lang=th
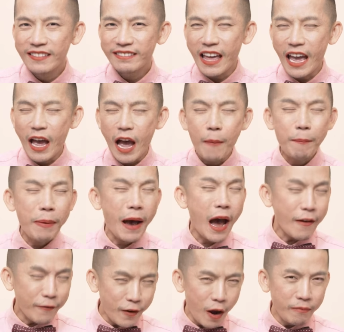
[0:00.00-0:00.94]
แต่
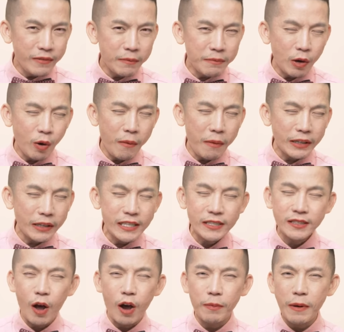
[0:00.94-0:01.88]
apart from ยังมีความหมายที่
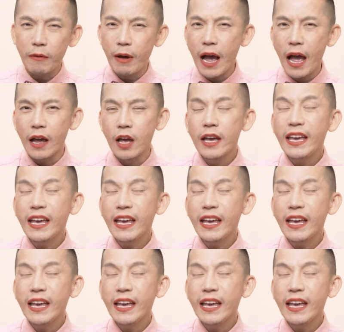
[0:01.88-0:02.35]
2แปลว่า